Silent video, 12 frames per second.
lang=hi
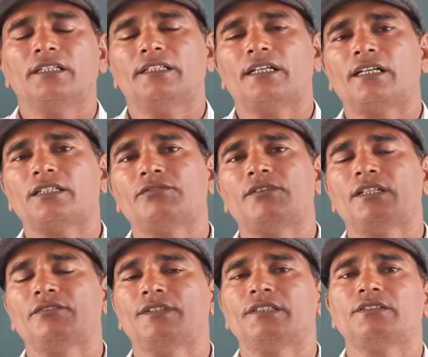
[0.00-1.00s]

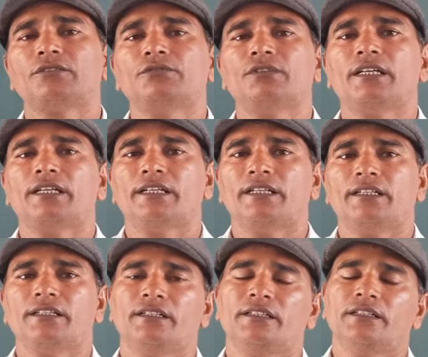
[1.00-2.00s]
नाशवान वस्तु है
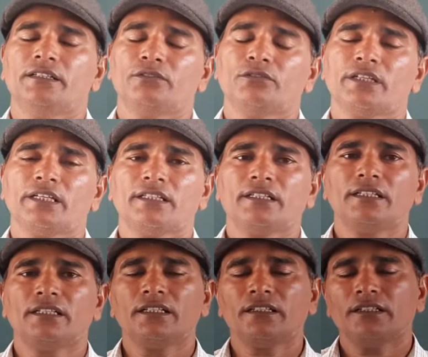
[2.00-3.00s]
तो कहते
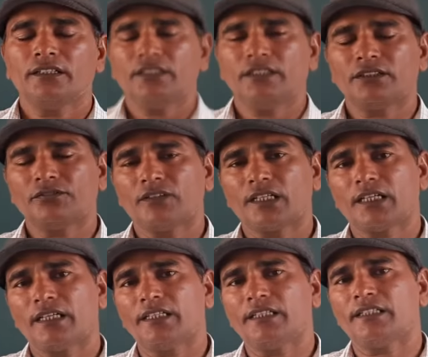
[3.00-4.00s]
हैं ईश्वर
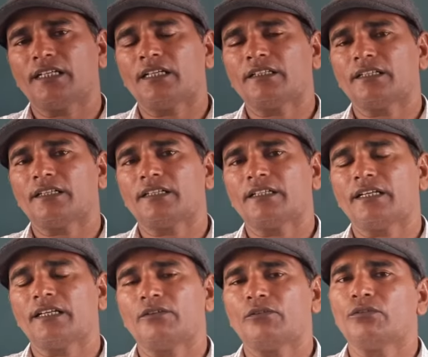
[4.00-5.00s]
का ही ध्यान रखना
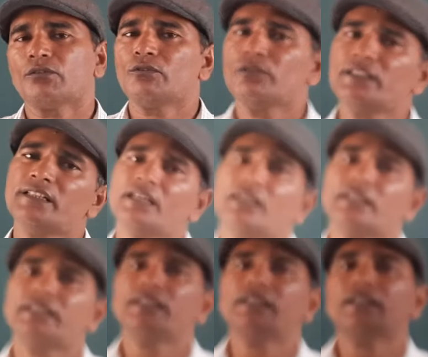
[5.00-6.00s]
है और कोई
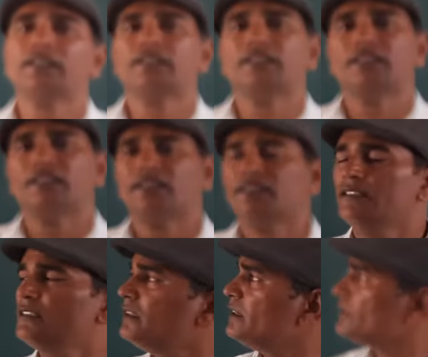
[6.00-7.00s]
ध्यान नहीं रखना
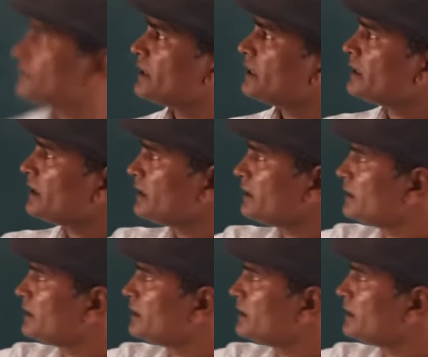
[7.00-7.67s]
तो कहते हैं